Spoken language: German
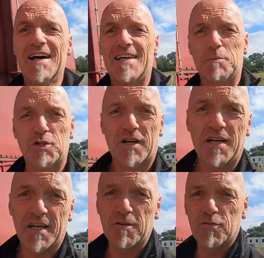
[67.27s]
Ich habe schon
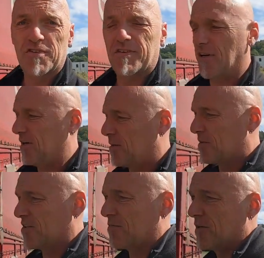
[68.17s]
gar nicht gewusst, äh, ob
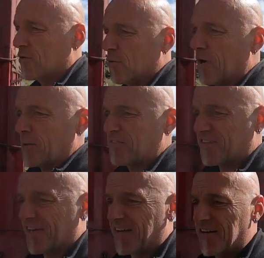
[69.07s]
ich das Video
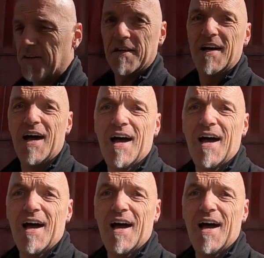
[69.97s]
überhaupt drehen kann.